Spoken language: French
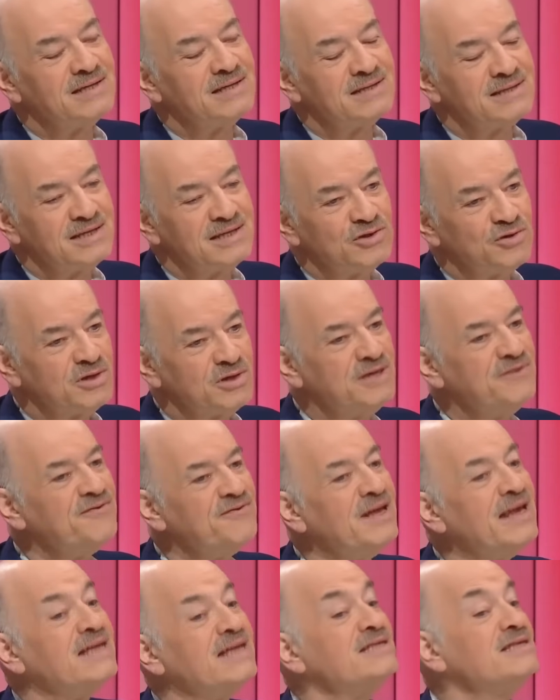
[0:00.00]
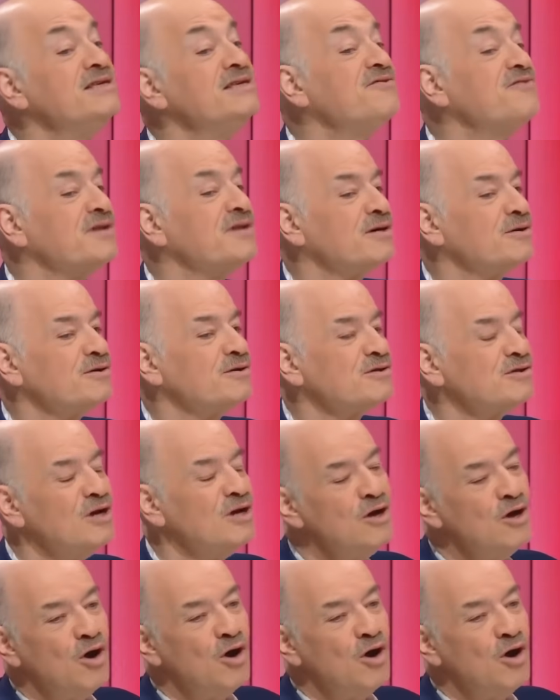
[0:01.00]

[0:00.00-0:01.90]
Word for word: c'est ce qui fait la différence.